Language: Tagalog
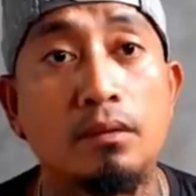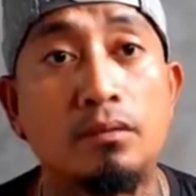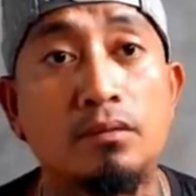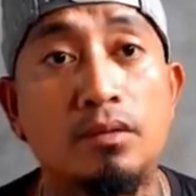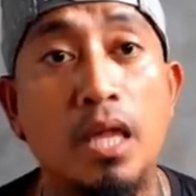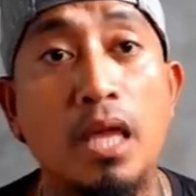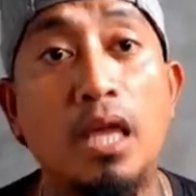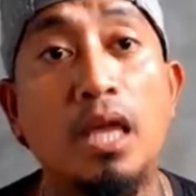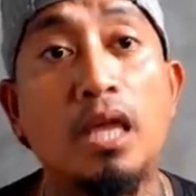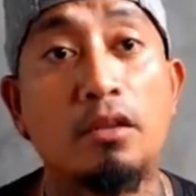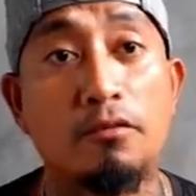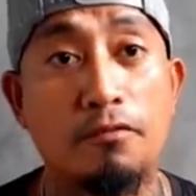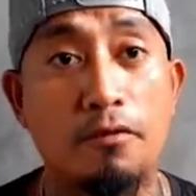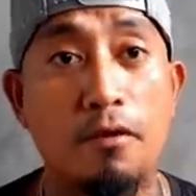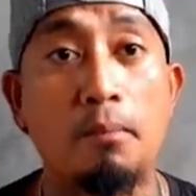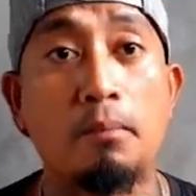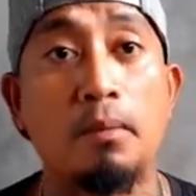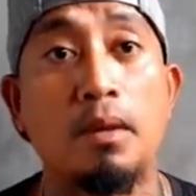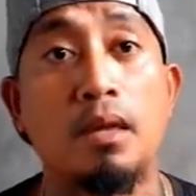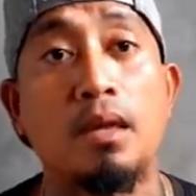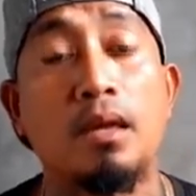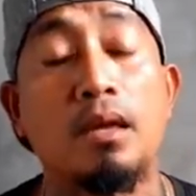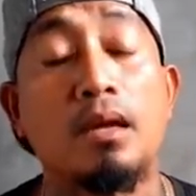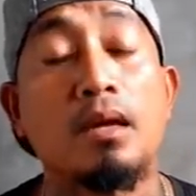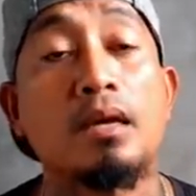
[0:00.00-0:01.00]
Take it from
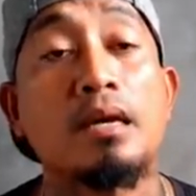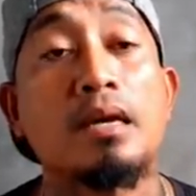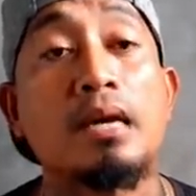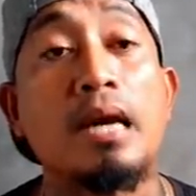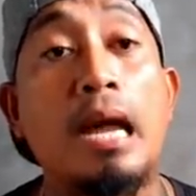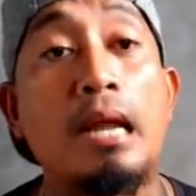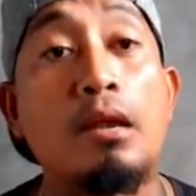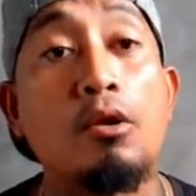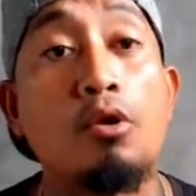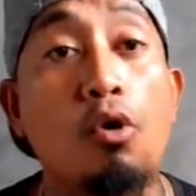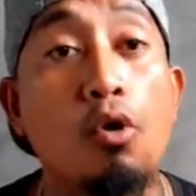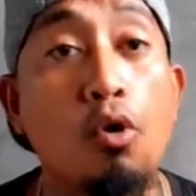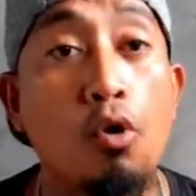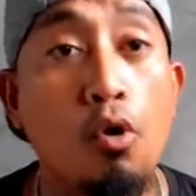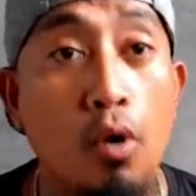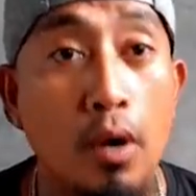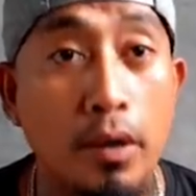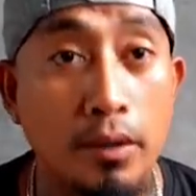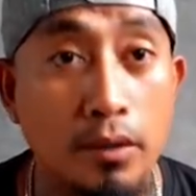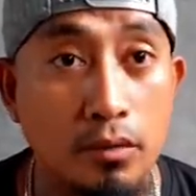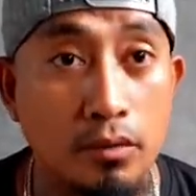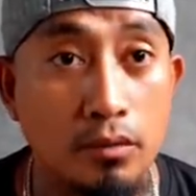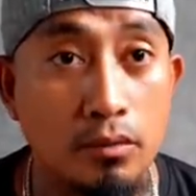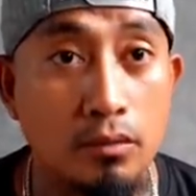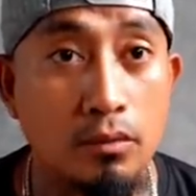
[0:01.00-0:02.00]
me,
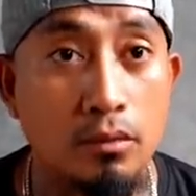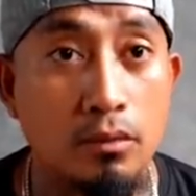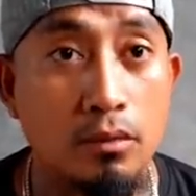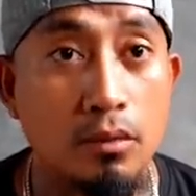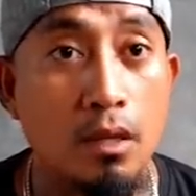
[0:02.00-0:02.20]
kalokohan yun.